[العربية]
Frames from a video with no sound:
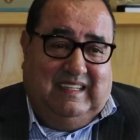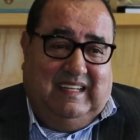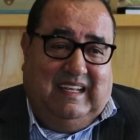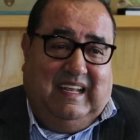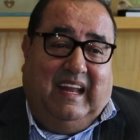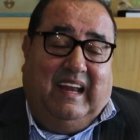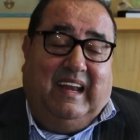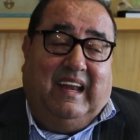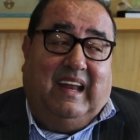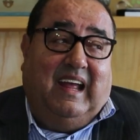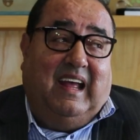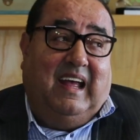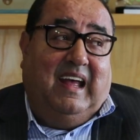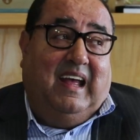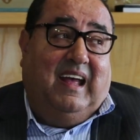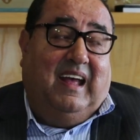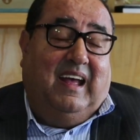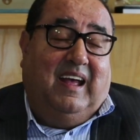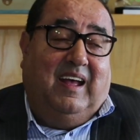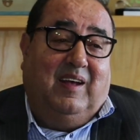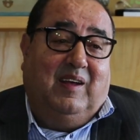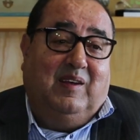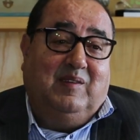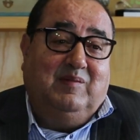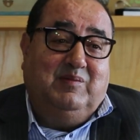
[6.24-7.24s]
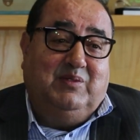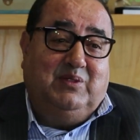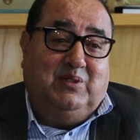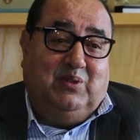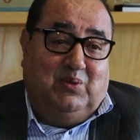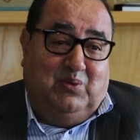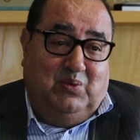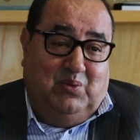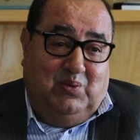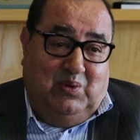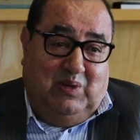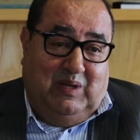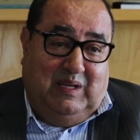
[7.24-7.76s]
أنا
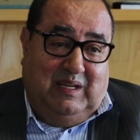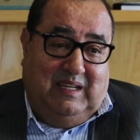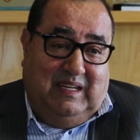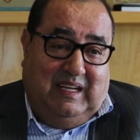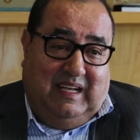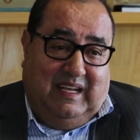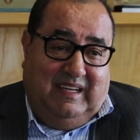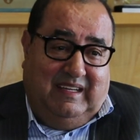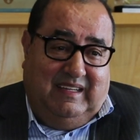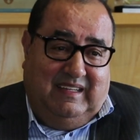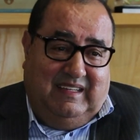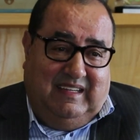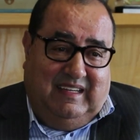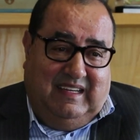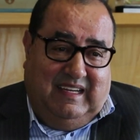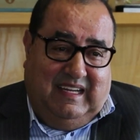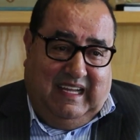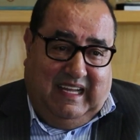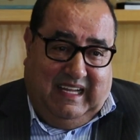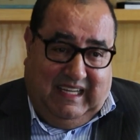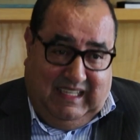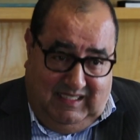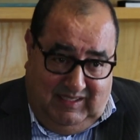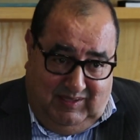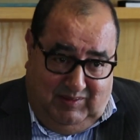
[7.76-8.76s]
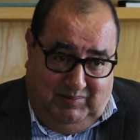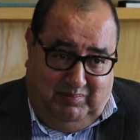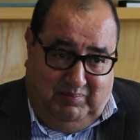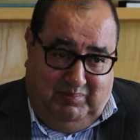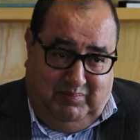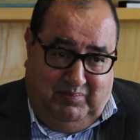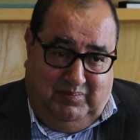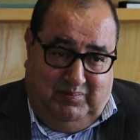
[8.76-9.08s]
مسؤول عن حزب